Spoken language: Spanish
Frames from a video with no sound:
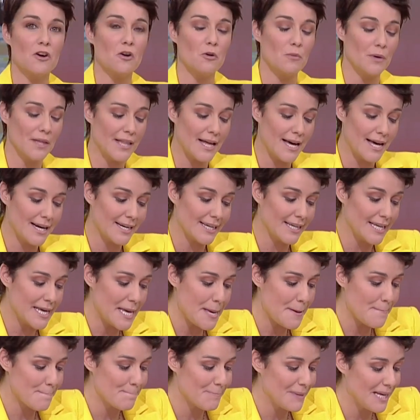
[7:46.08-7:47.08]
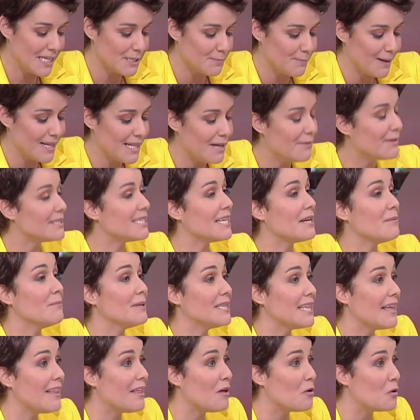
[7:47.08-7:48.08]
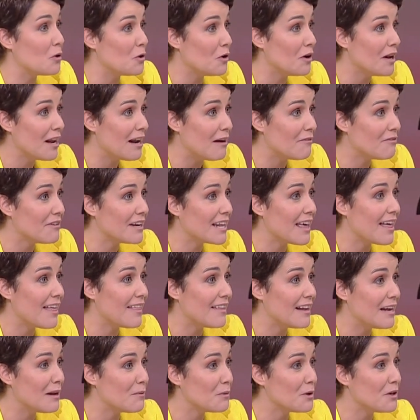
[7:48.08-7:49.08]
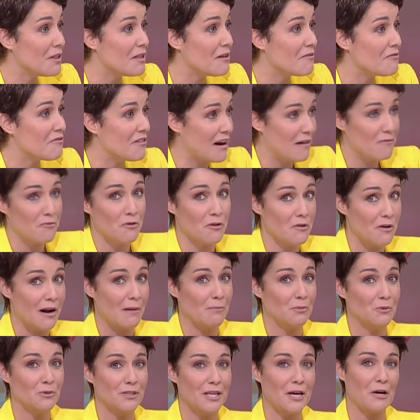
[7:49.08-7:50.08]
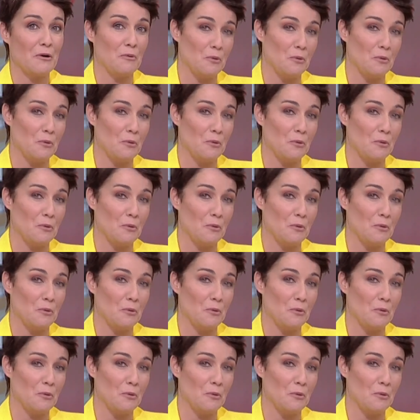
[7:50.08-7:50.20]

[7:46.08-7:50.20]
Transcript: olvidar, em, España va a ser invitada de honor en la Feria de de